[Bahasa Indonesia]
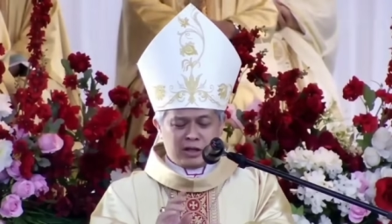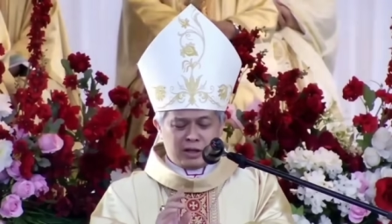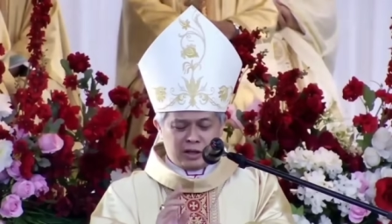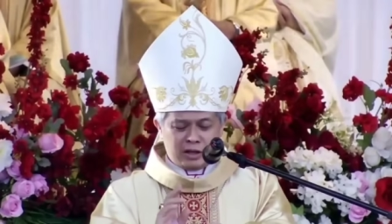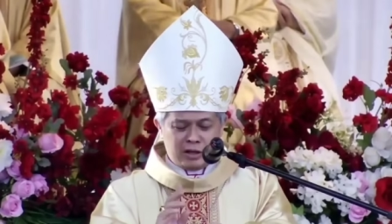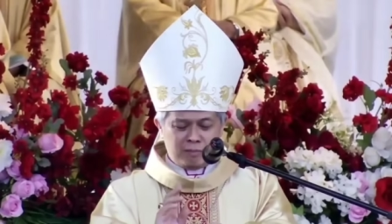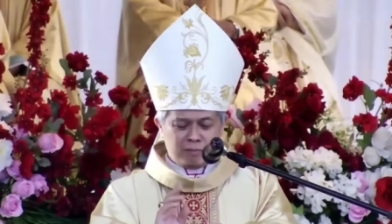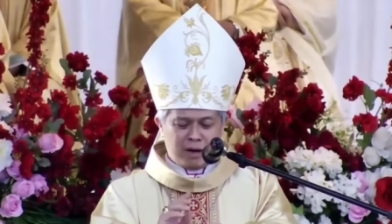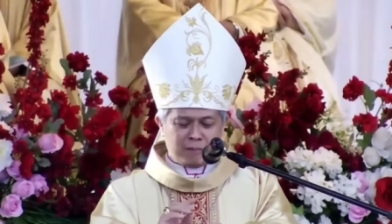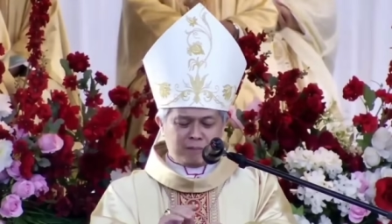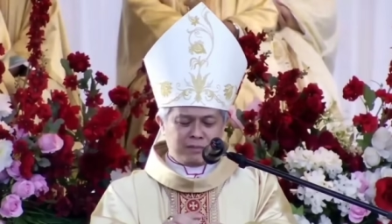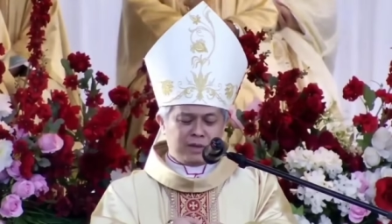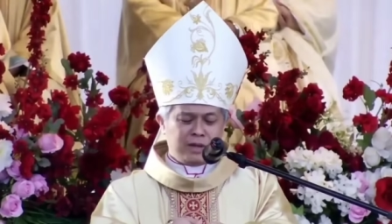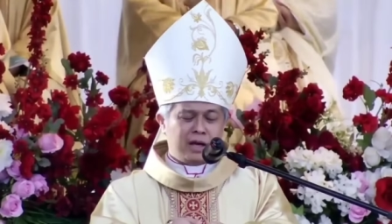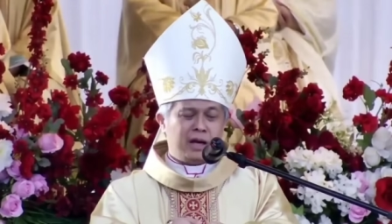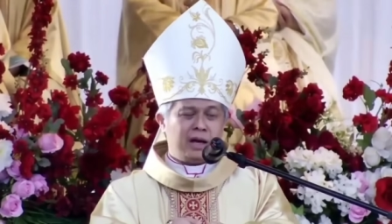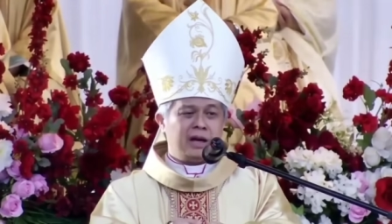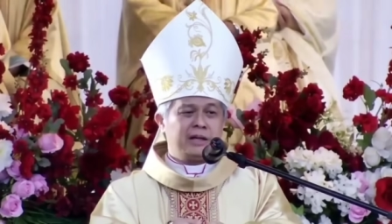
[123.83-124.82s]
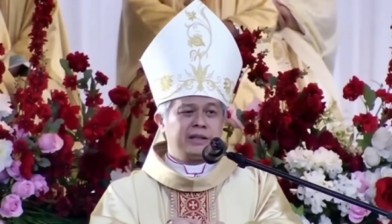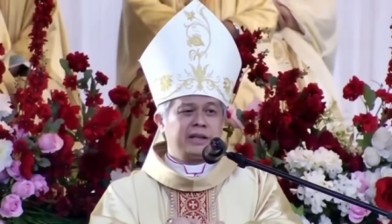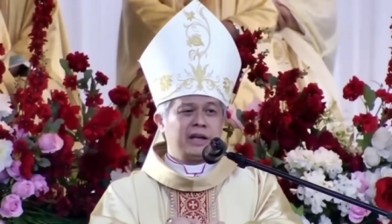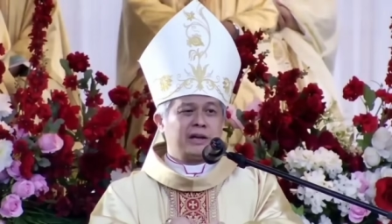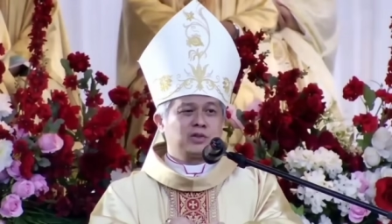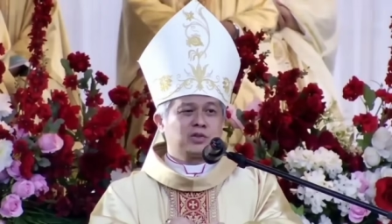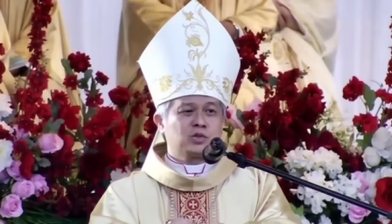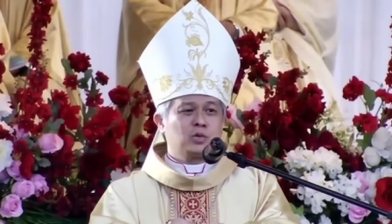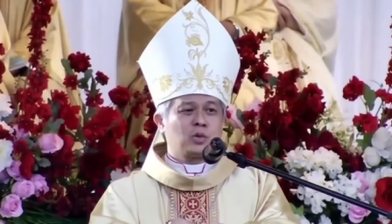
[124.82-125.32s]
imamnya
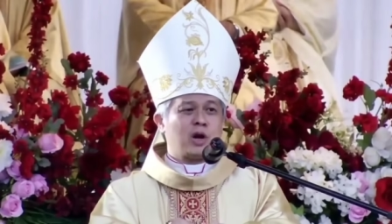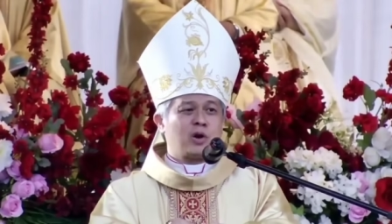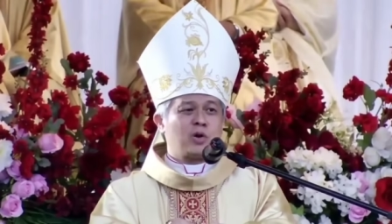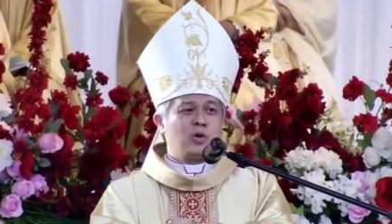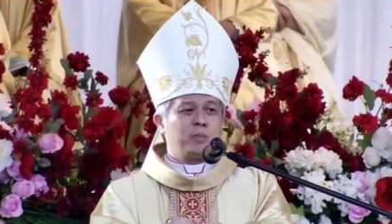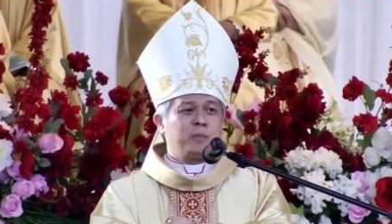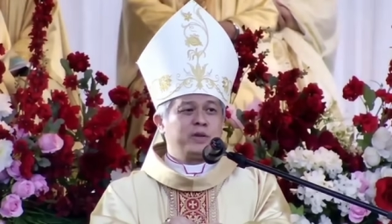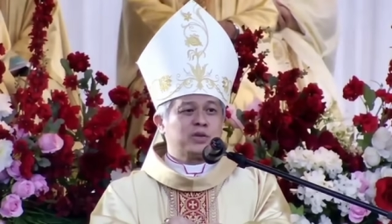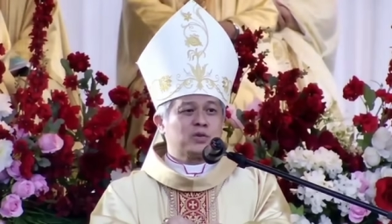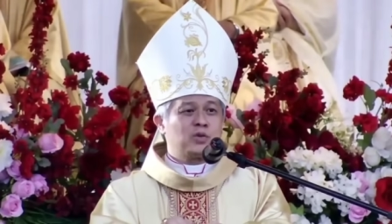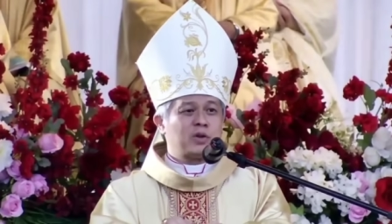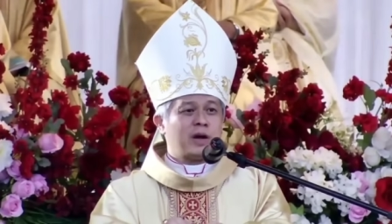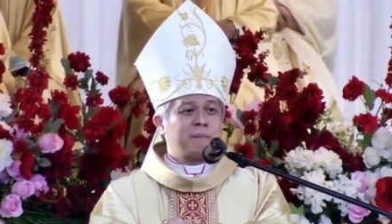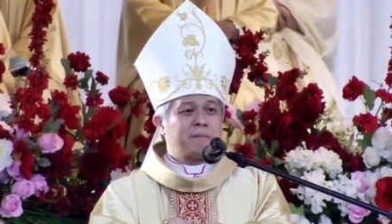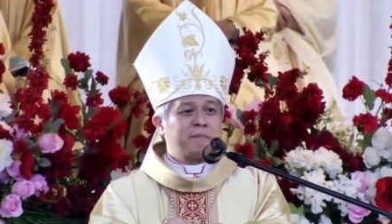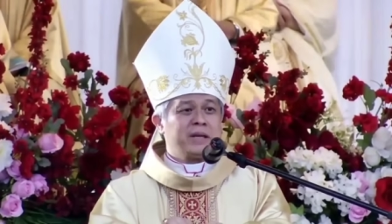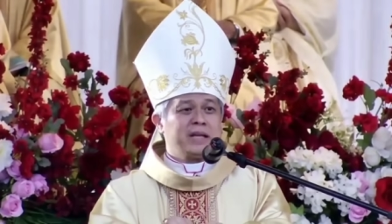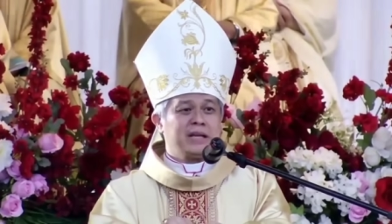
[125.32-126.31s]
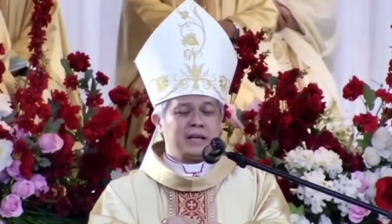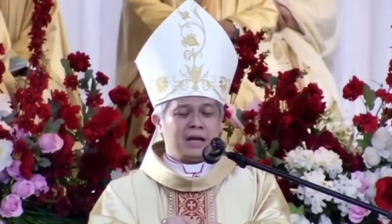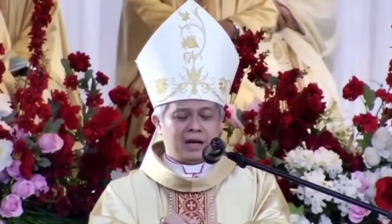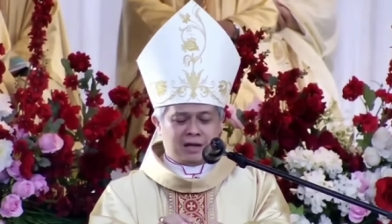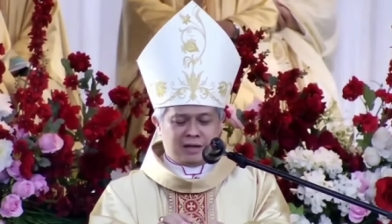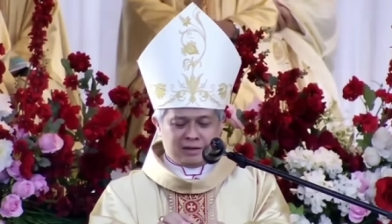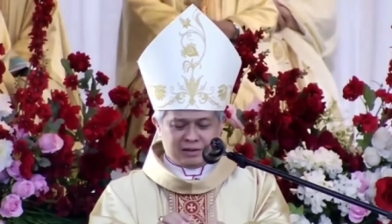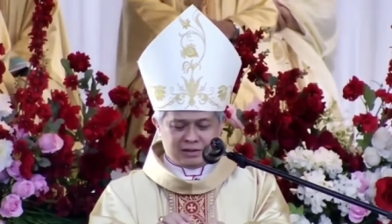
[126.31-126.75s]
yang suka kopi sudah pindah.